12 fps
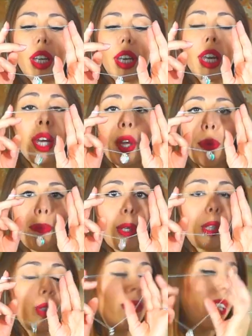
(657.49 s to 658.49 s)
è
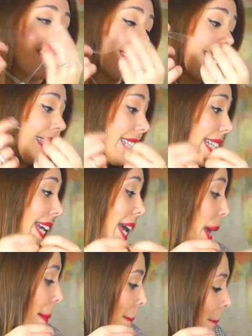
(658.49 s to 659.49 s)
molto
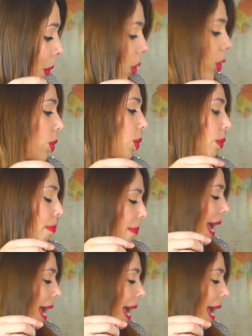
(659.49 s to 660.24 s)
versatile e molto